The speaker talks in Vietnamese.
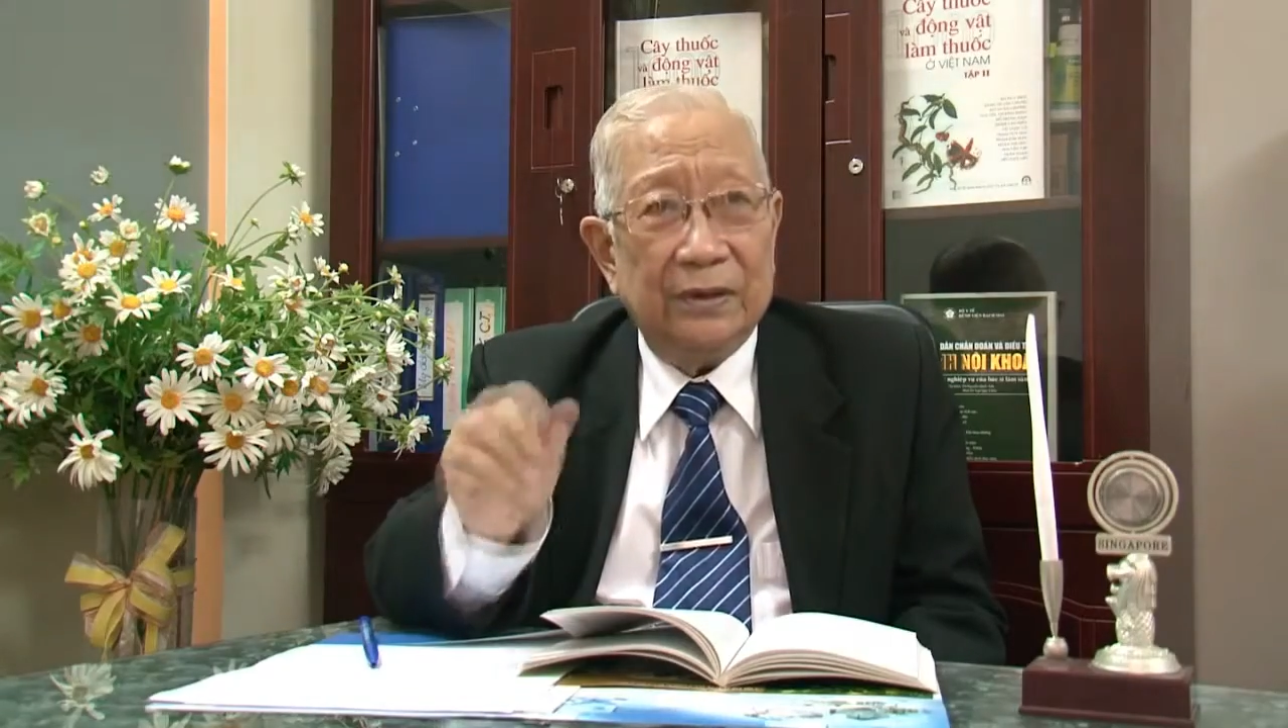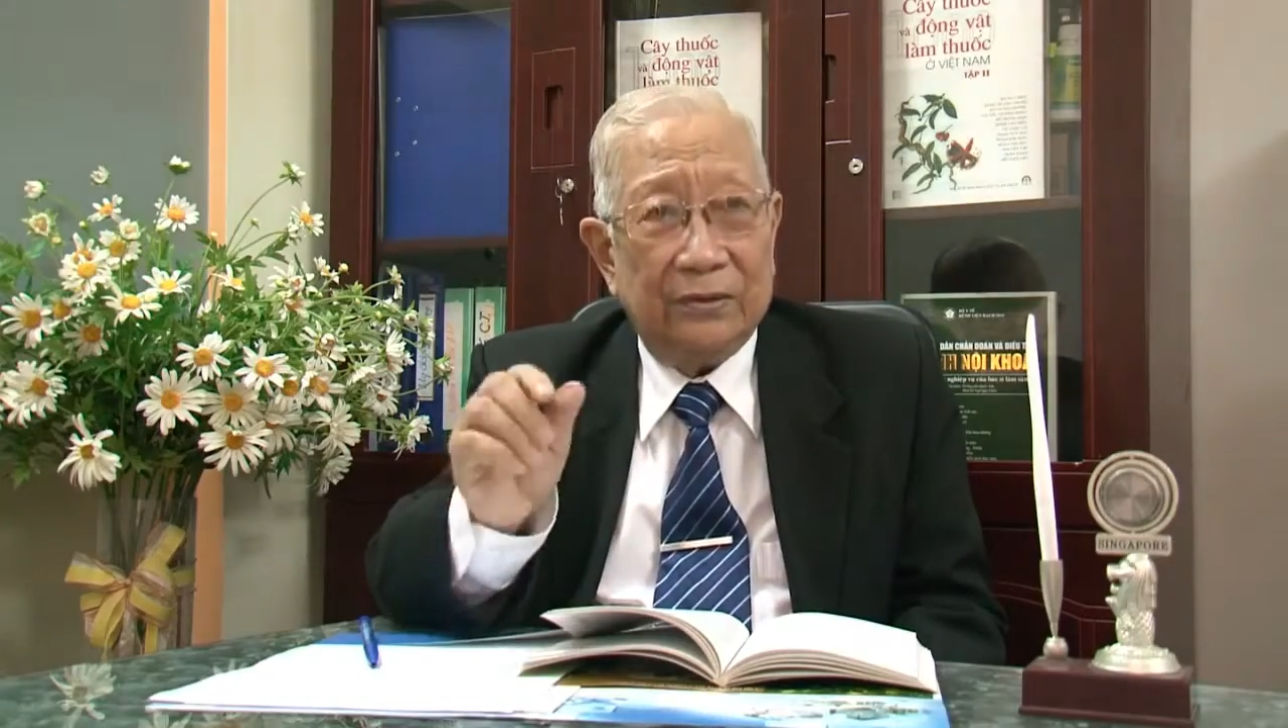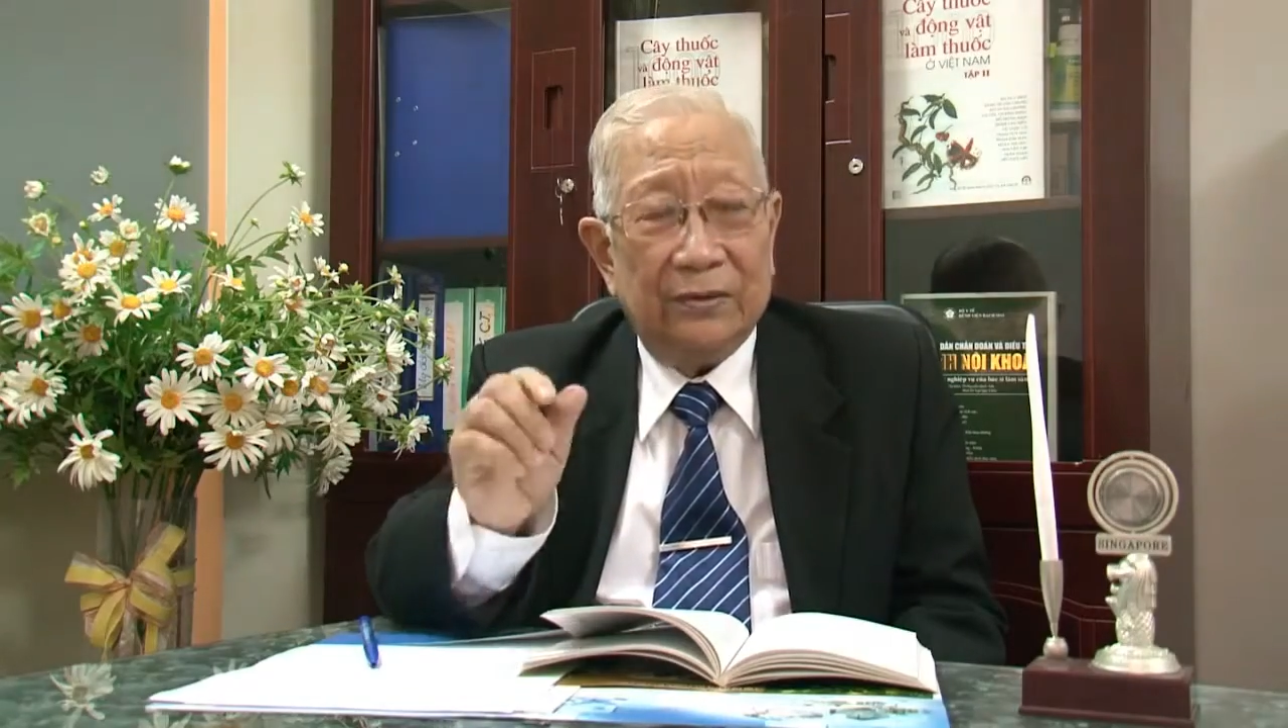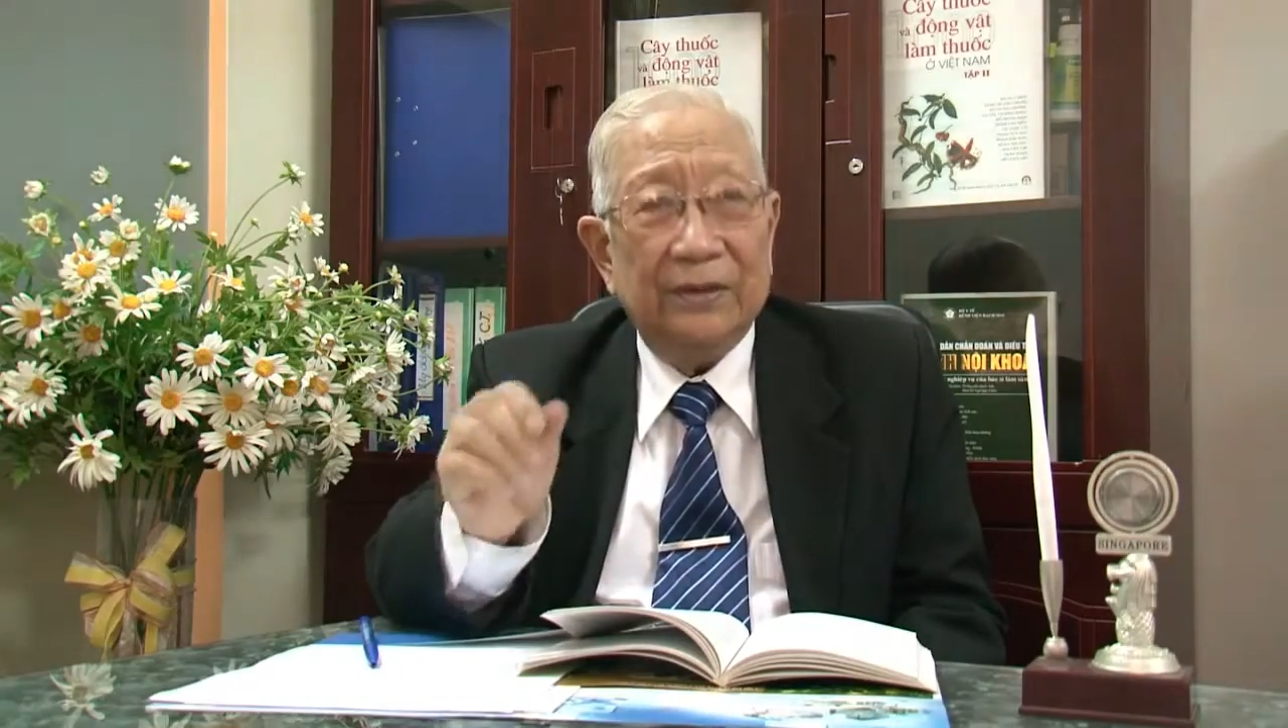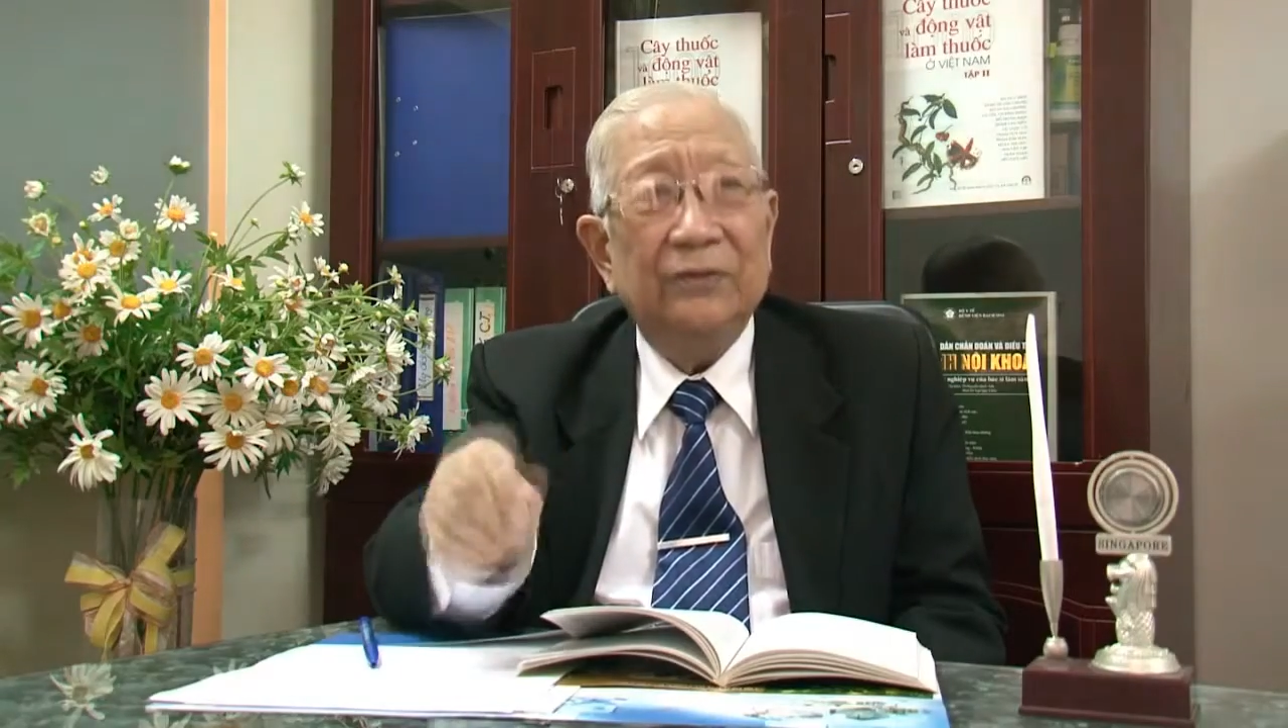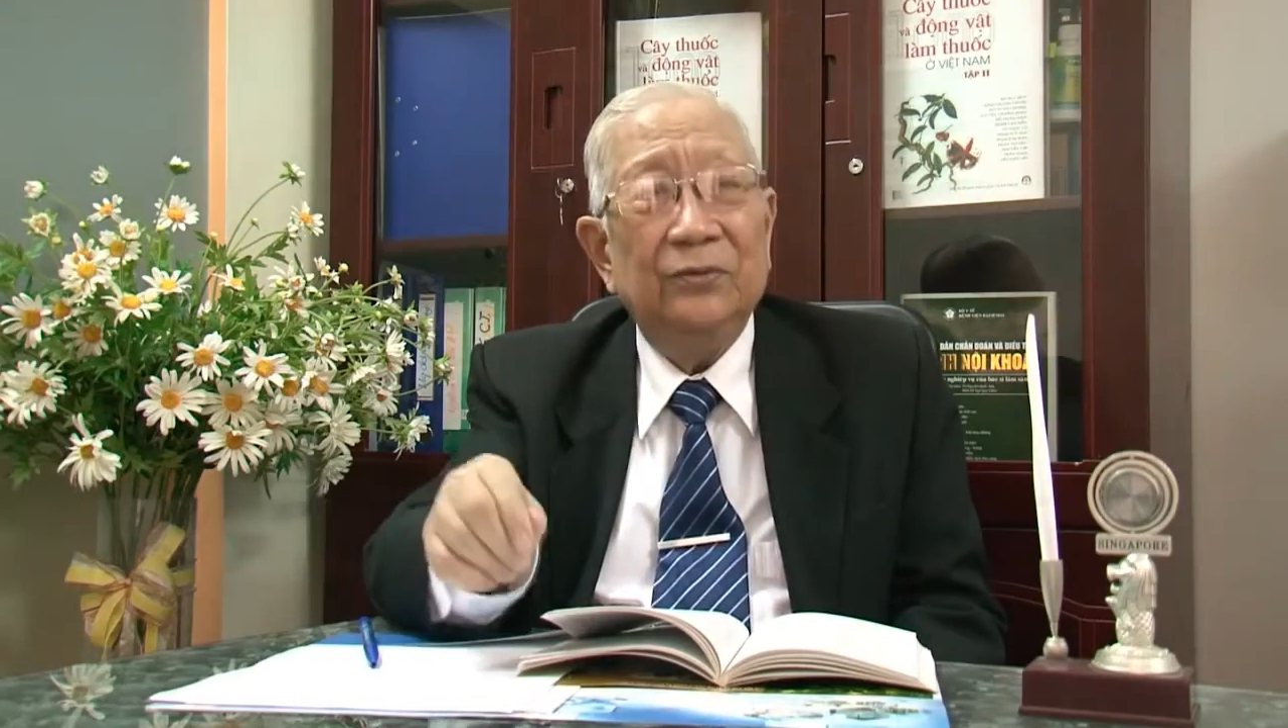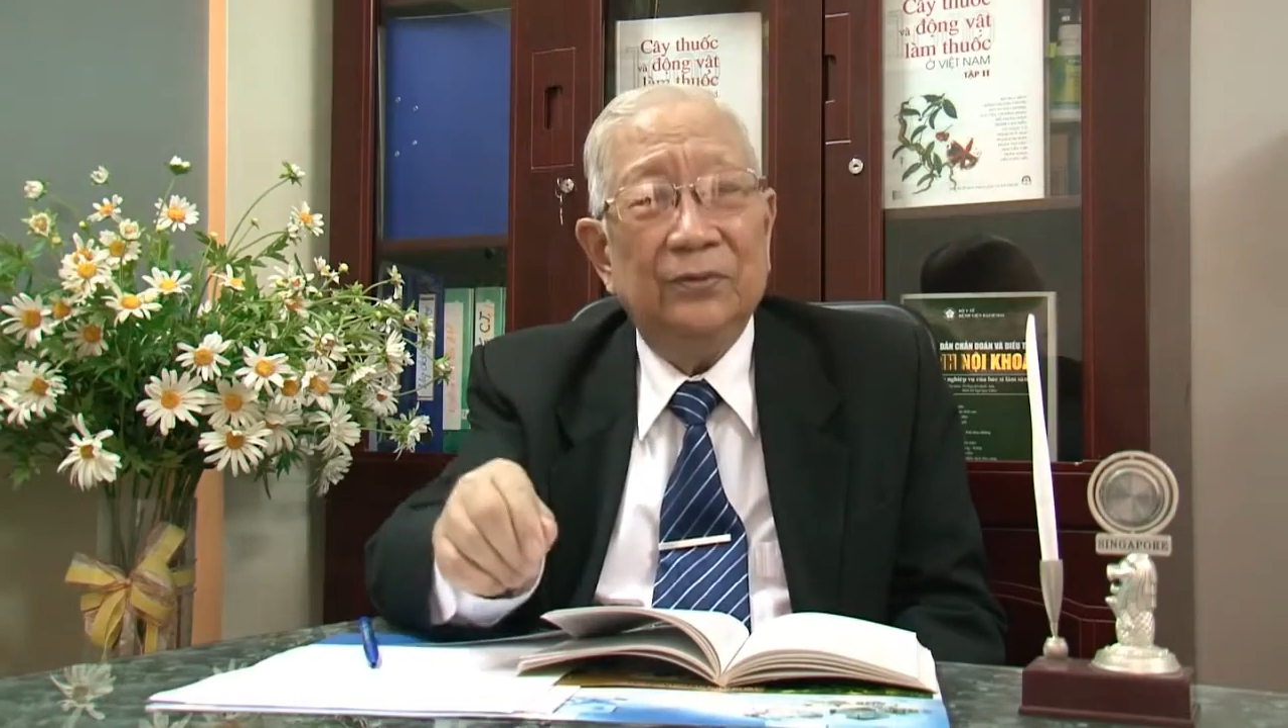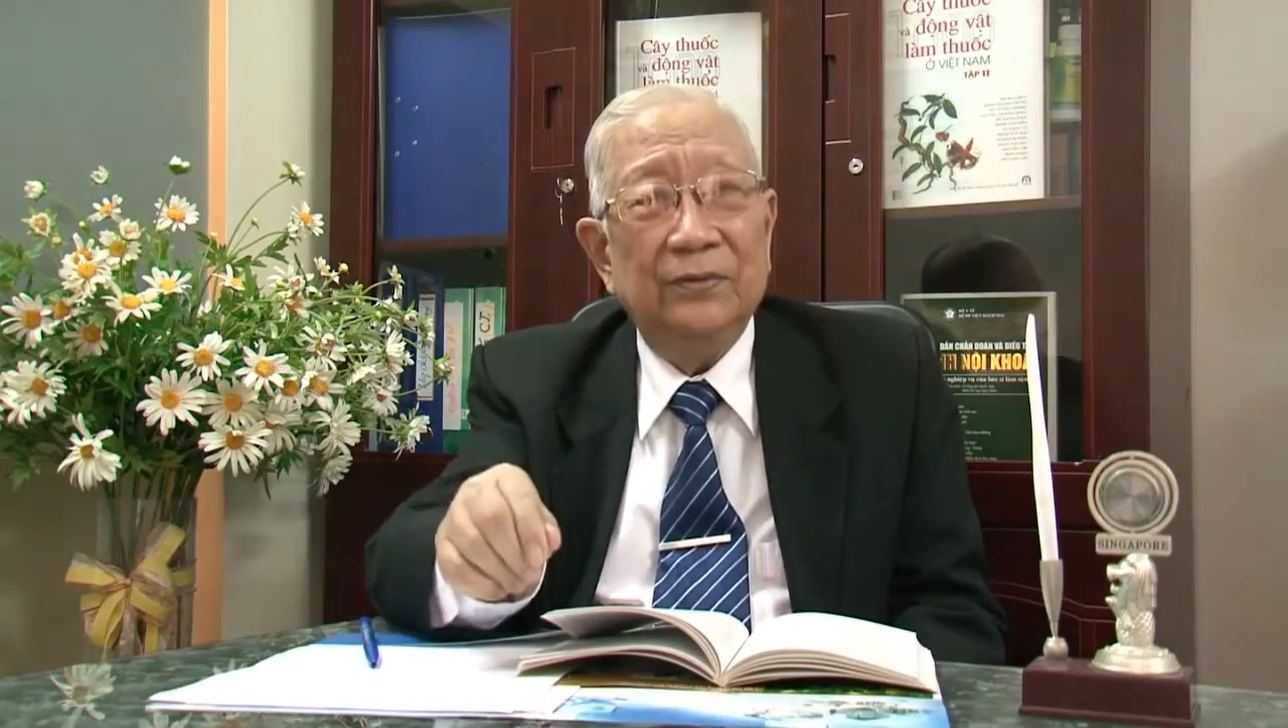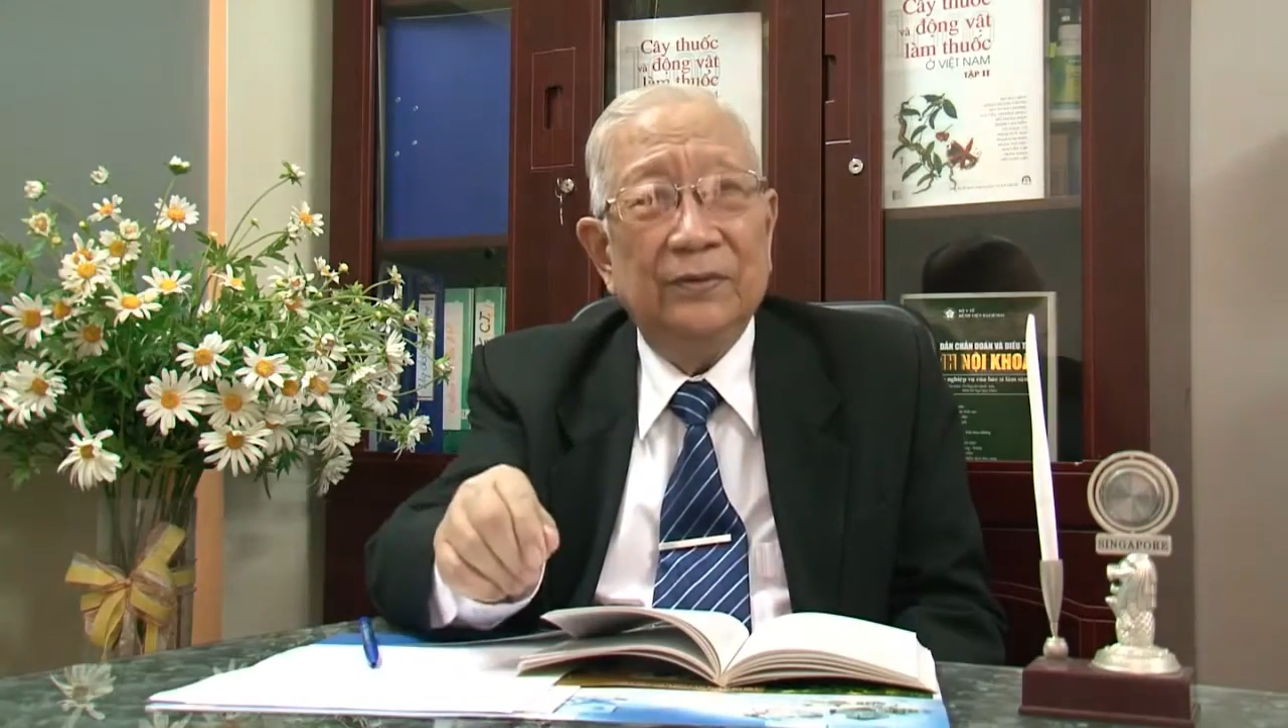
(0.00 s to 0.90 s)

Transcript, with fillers: đã có cái run